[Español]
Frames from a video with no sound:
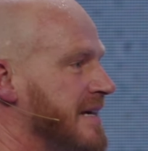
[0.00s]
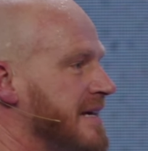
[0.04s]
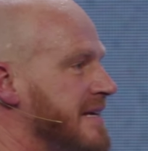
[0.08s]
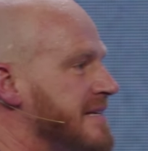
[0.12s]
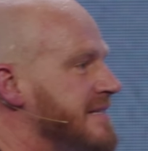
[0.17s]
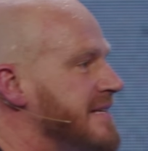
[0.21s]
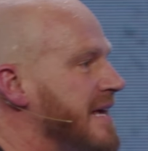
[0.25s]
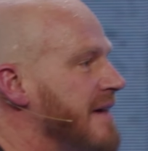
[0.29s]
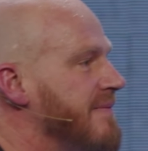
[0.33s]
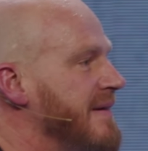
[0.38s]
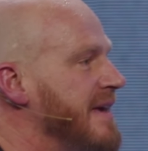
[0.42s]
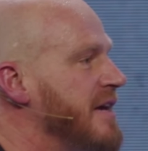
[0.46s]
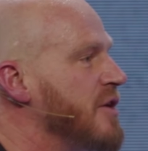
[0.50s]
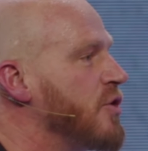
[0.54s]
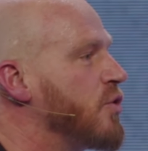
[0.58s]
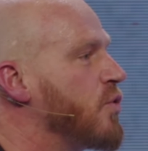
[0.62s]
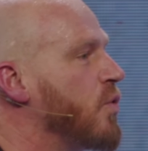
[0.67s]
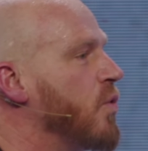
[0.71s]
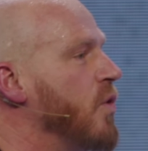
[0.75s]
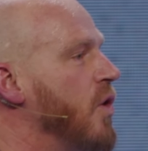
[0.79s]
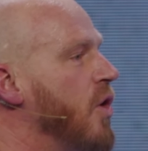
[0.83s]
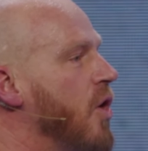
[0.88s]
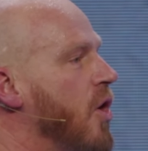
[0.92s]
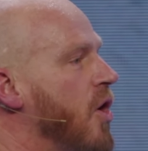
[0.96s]
se
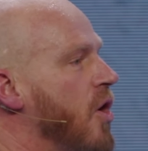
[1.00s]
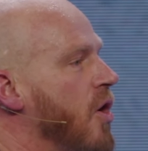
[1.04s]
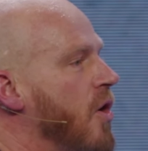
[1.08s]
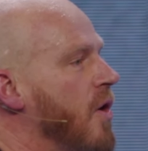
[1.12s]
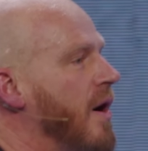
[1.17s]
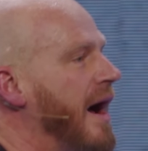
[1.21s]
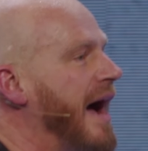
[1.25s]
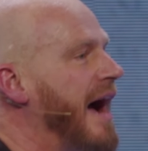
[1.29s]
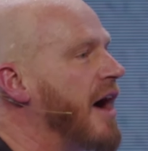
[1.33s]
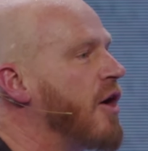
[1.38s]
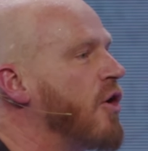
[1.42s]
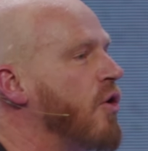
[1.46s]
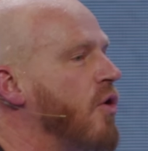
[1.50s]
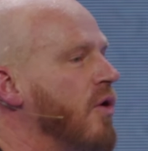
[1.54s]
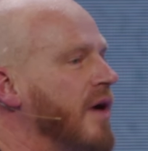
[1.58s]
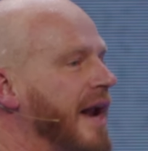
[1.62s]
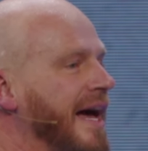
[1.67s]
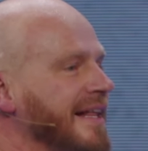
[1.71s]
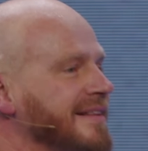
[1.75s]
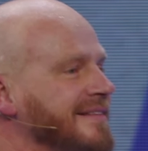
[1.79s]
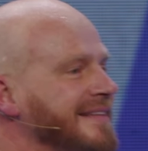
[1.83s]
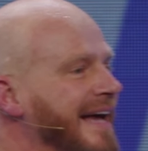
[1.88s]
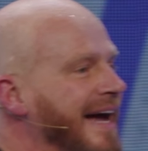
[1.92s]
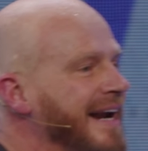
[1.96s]
vinculó a
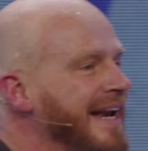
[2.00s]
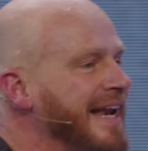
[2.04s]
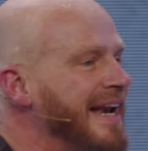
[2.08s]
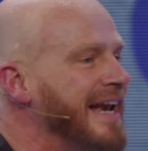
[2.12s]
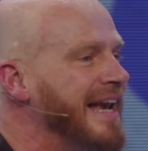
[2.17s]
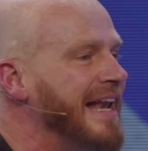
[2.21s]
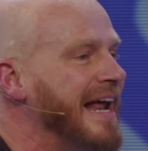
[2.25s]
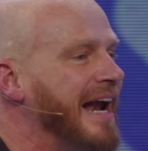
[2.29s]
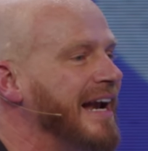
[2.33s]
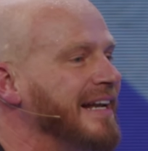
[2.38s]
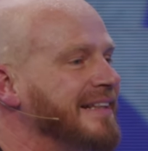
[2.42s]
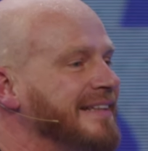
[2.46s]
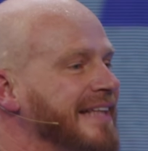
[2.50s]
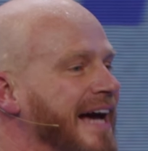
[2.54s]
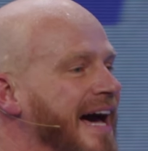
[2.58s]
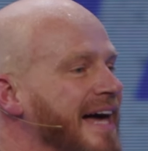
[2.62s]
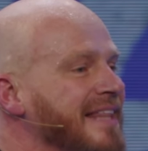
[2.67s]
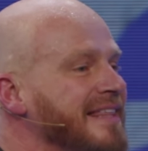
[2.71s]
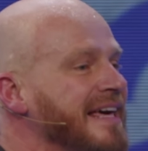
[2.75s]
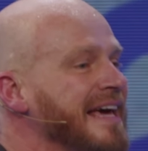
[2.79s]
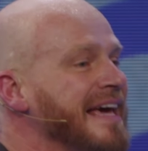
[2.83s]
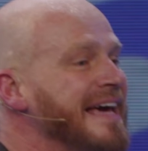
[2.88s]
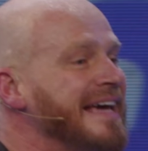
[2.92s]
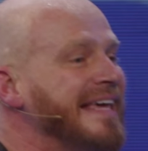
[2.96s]
Jonatán en
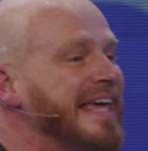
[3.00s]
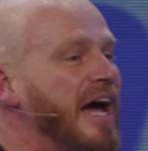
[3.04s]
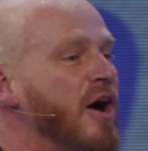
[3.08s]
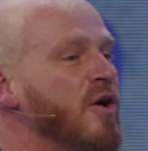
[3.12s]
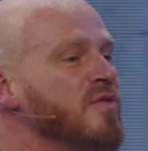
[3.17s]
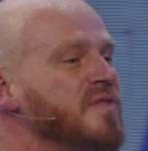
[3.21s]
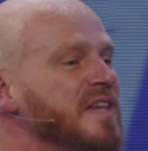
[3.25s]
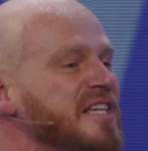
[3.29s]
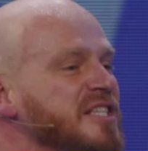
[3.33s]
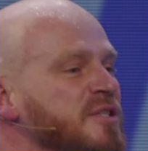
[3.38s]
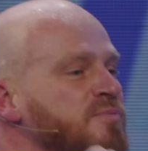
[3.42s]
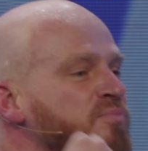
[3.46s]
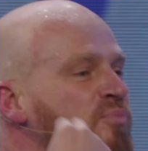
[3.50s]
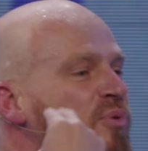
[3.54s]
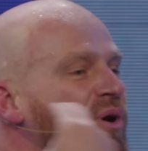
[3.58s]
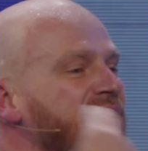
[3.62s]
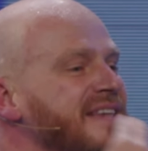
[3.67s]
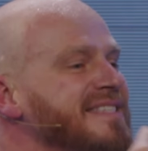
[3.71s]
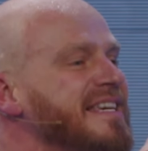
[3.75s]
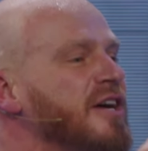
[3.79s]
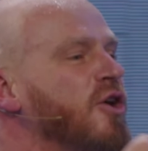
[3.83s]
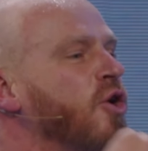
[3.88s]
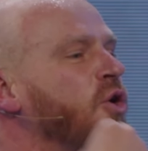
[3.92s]
lealtad, que aún después de